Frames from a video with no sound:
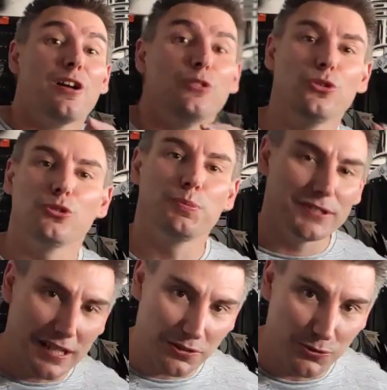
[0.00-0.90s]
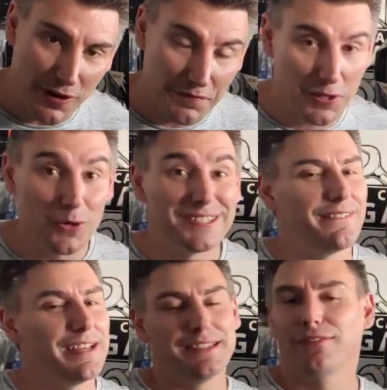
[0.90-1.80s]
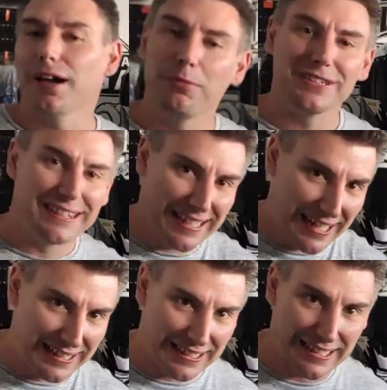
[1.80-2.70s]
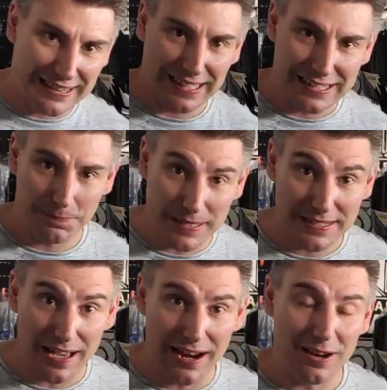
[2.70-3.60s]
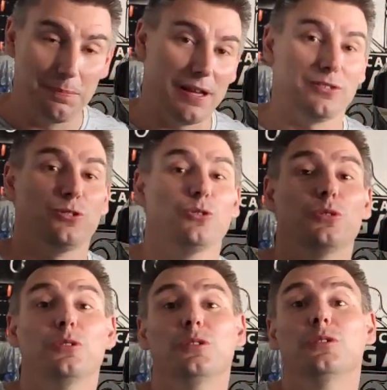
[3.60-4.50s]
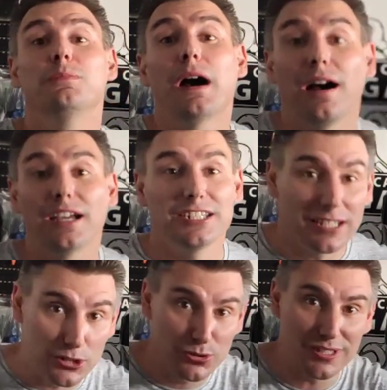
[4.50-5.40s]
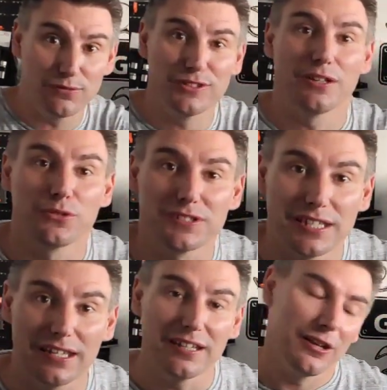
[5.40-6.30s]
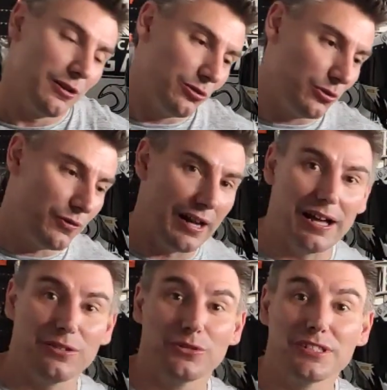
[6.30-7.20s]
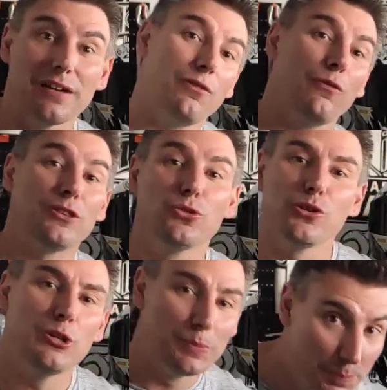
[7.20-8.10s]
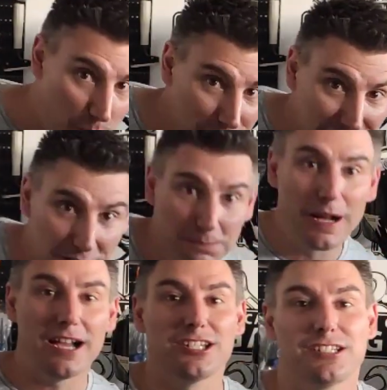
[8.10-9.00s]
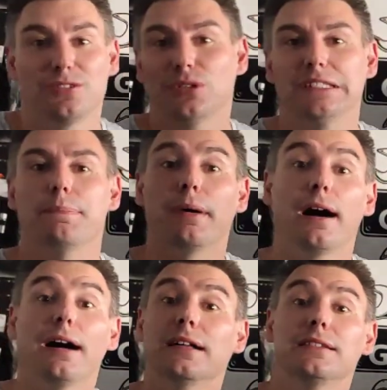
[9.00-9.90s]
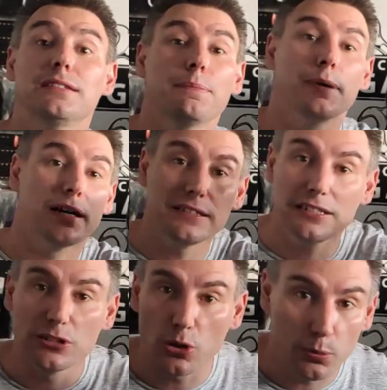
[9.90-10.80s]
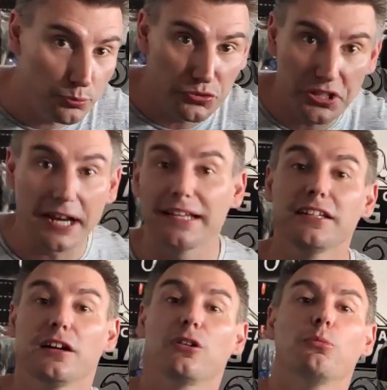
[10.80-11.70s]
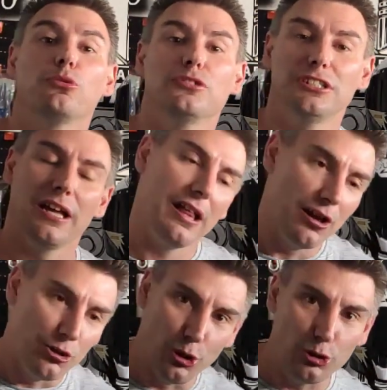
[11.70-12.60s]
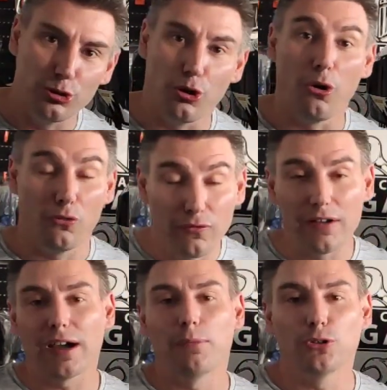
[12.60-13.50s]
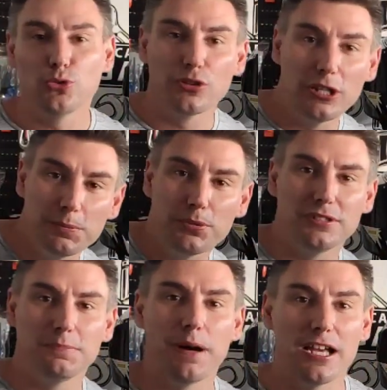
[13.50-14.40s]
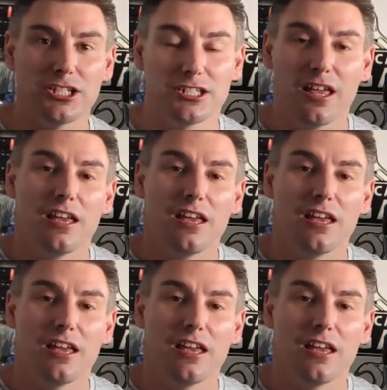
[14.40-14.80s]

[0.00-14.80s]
Donc pour cette nouvelle vidéo, ça va être vraiment très très très spécial parce que bah, j'ai quelque chose à vous annoncer. Donc voilà, donc ça, on va tourner une petite page, donc c'est pas c'est pas un titre putaclic hein, comme on dit. Non non non, on va vraiment tourner une petite page.